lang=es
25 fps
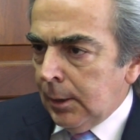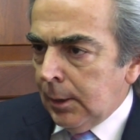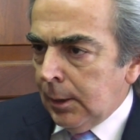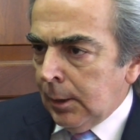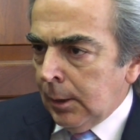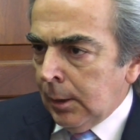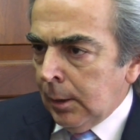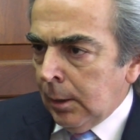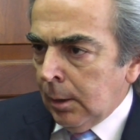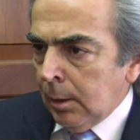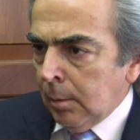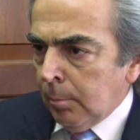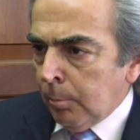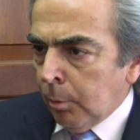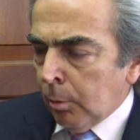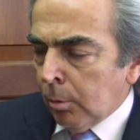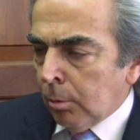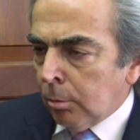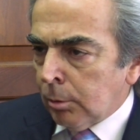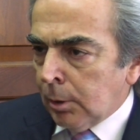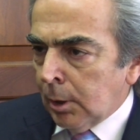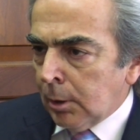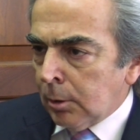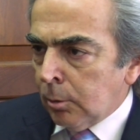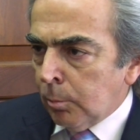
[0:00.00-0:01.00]
y por
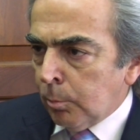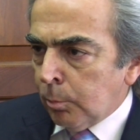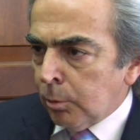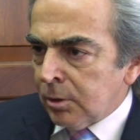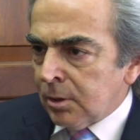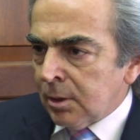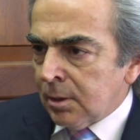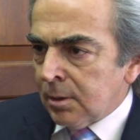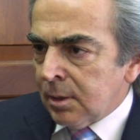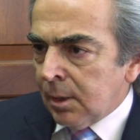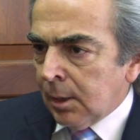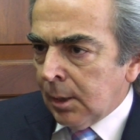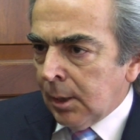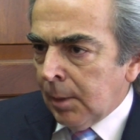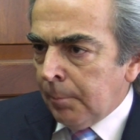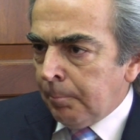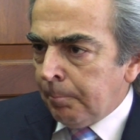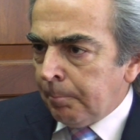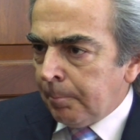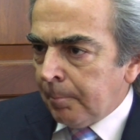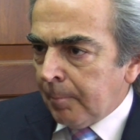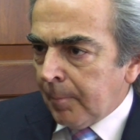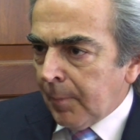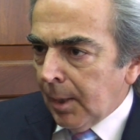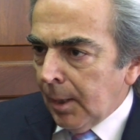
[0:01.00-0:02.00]
lo tanto pues decidí
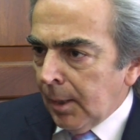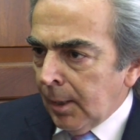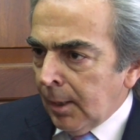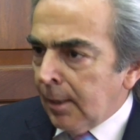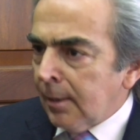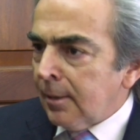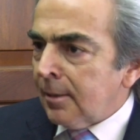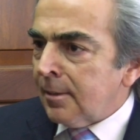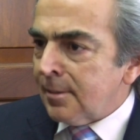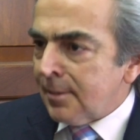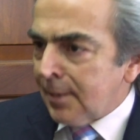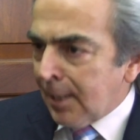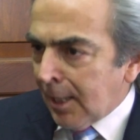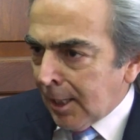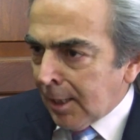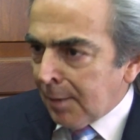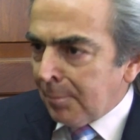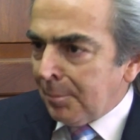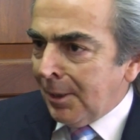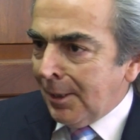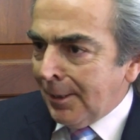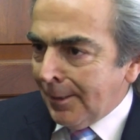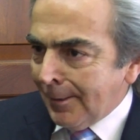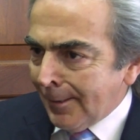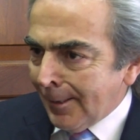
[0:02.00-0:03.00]
ir a
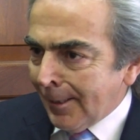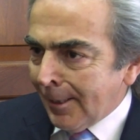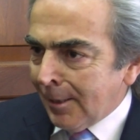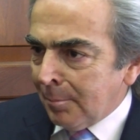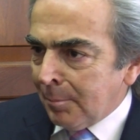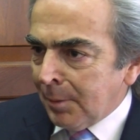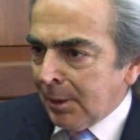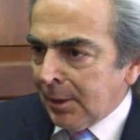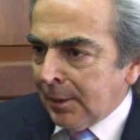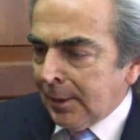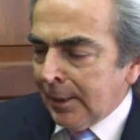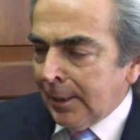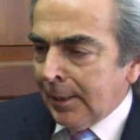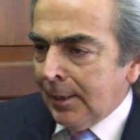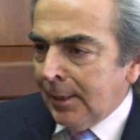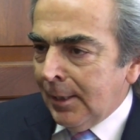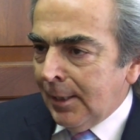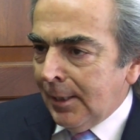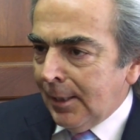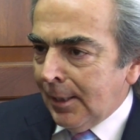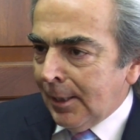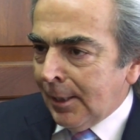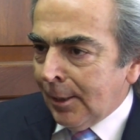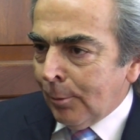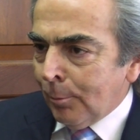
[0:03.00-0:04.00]
distraerme literalmente
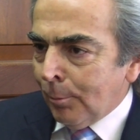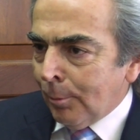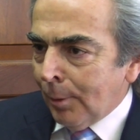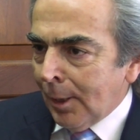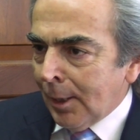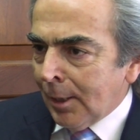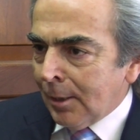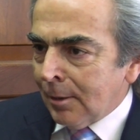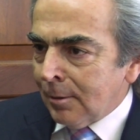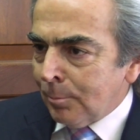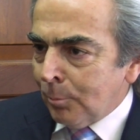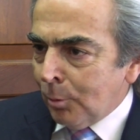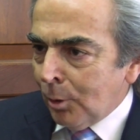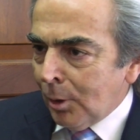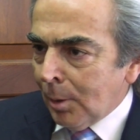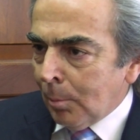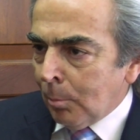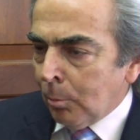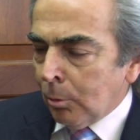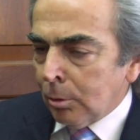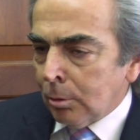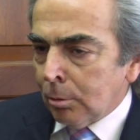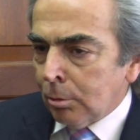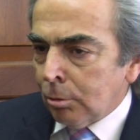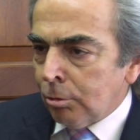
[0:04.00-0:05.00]
en lugares muy
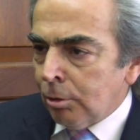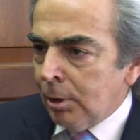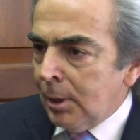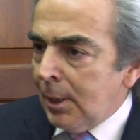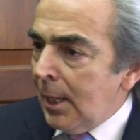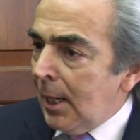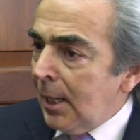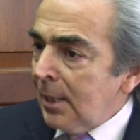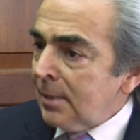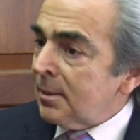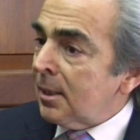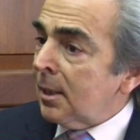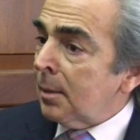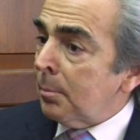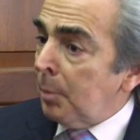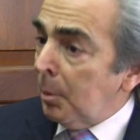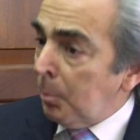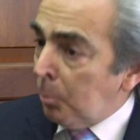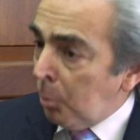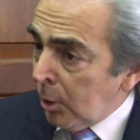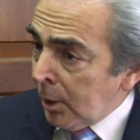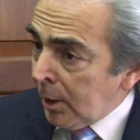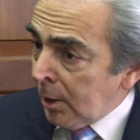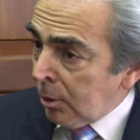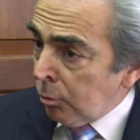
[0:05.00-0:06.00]
remotos, hacer
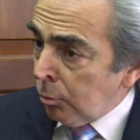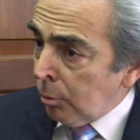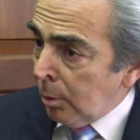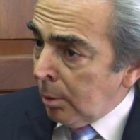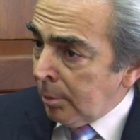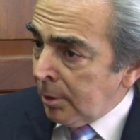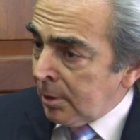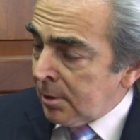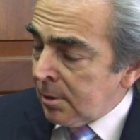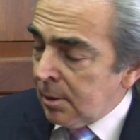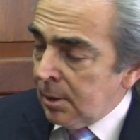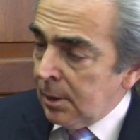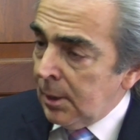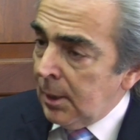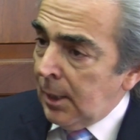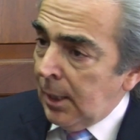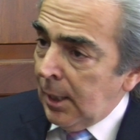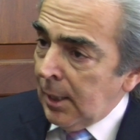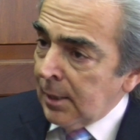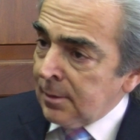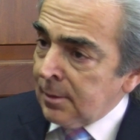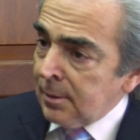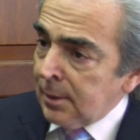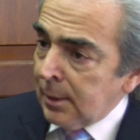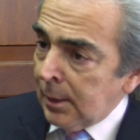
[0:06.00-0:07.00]
memorias nuevas,
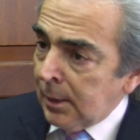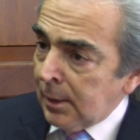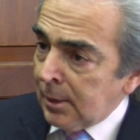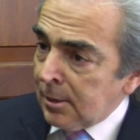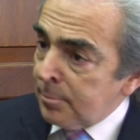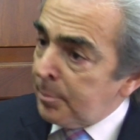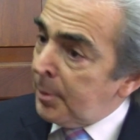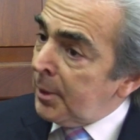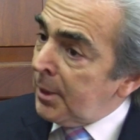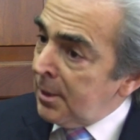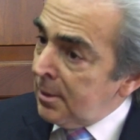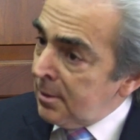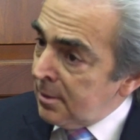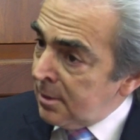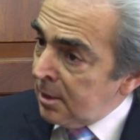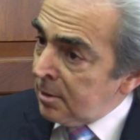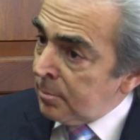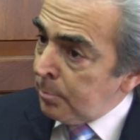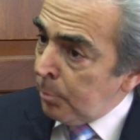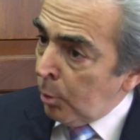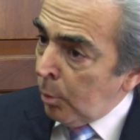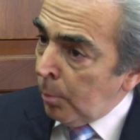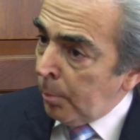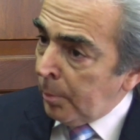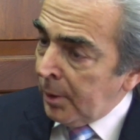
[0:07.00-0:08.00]
hacer experiencias
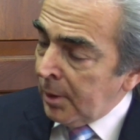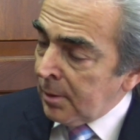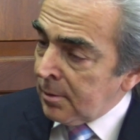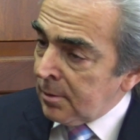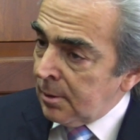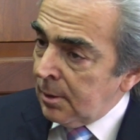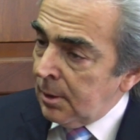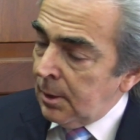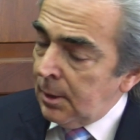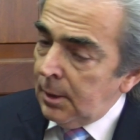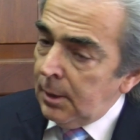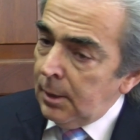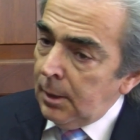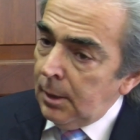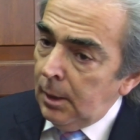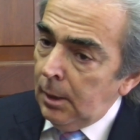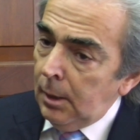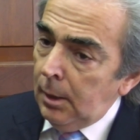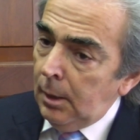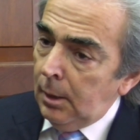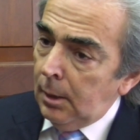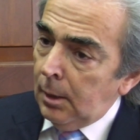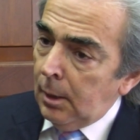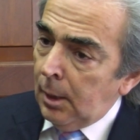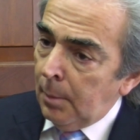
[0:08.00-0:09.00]
propias
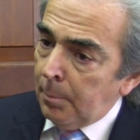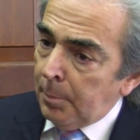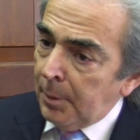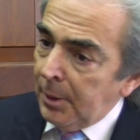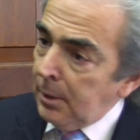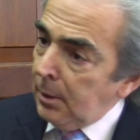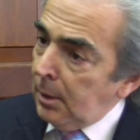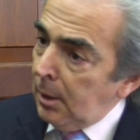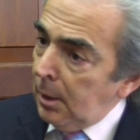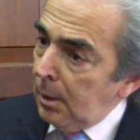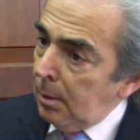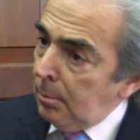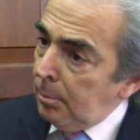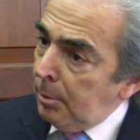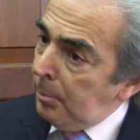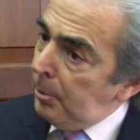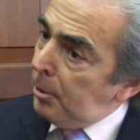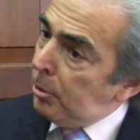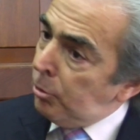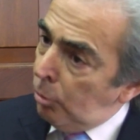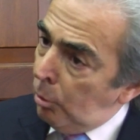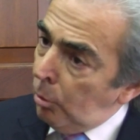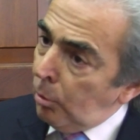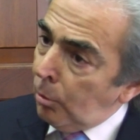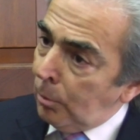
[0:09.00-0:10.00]
y aprender a vivir
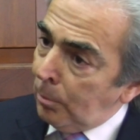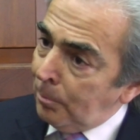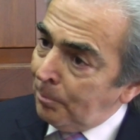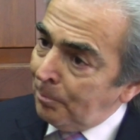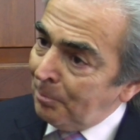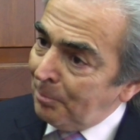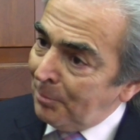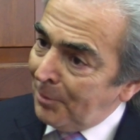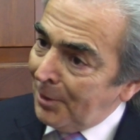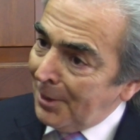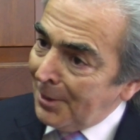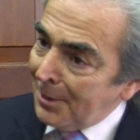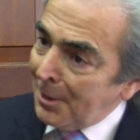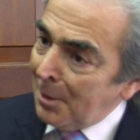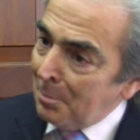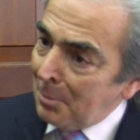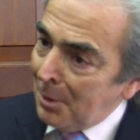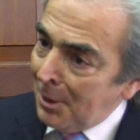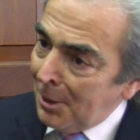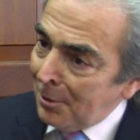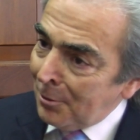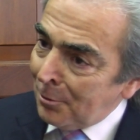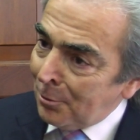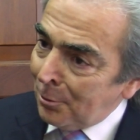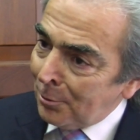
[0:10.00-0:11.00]
solo, que
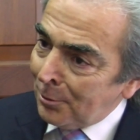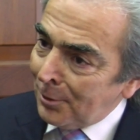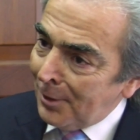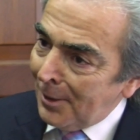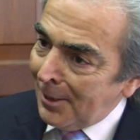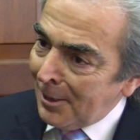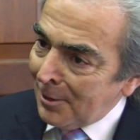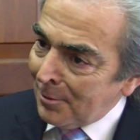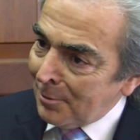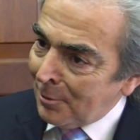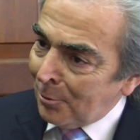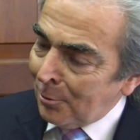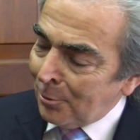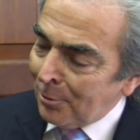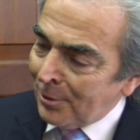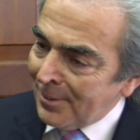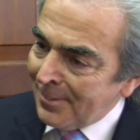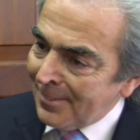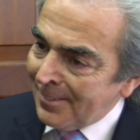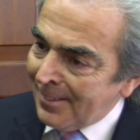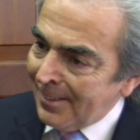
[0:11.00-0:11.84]
también es otra de las cosas